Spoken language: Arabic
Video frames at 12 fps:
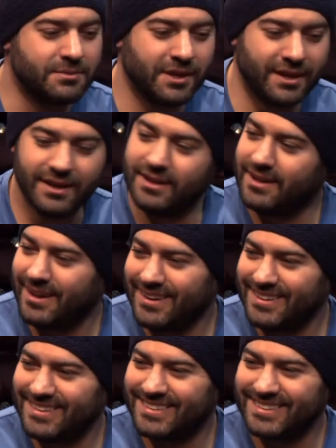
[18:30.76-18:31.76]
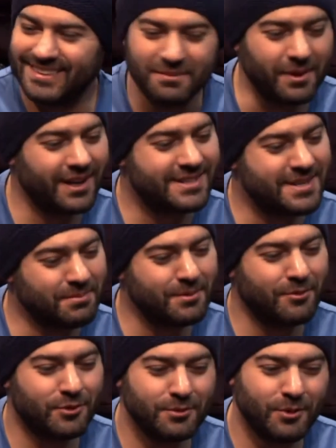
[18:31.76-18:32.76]
انت بتحرجيني يعني طب ما انا كسبت
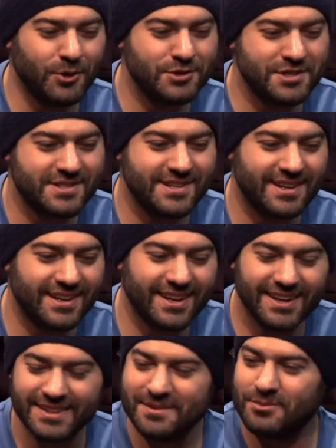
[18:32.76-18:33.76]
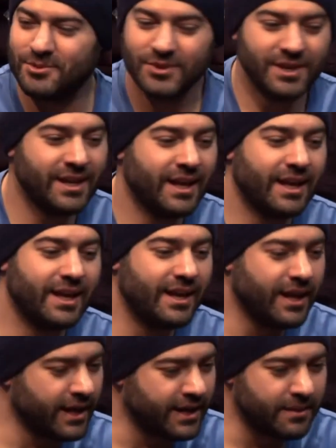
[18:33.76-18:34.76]
المفروض ما اقولش أيوه. السر اللي انا كتبته
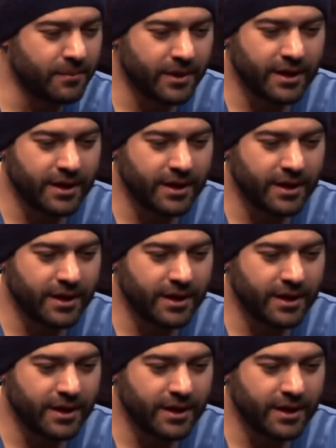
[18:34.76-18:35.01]
آه لا انا